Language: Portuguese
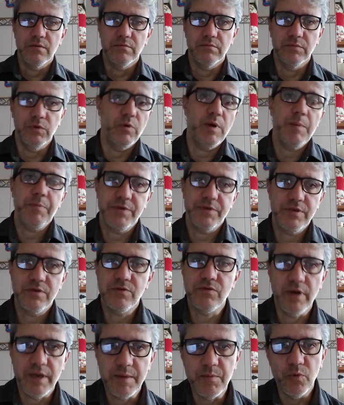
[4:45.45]
Não é
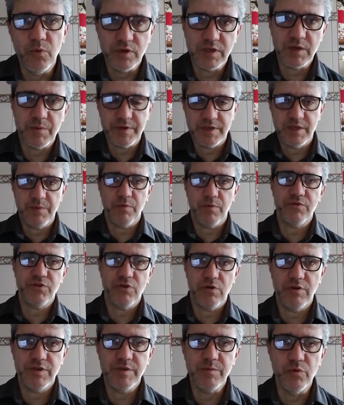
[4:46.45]
preciso ler música para ser
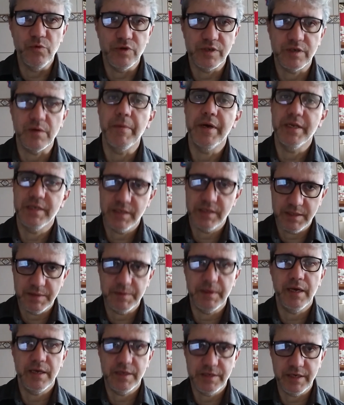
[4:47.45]
profissional de música, mas
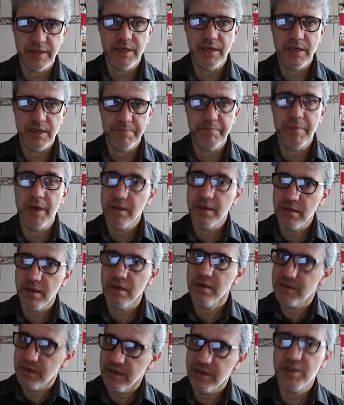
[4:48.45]
é, seria bem
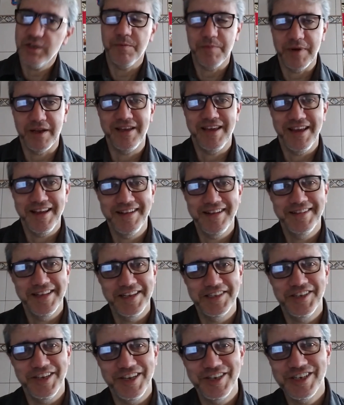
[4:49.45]
interessante para quem
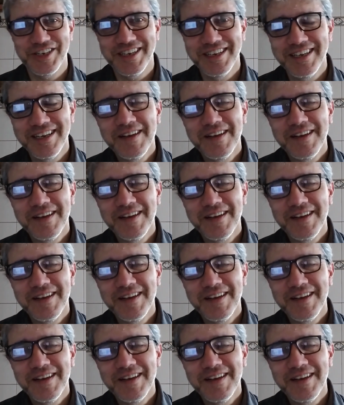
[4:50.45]
deseja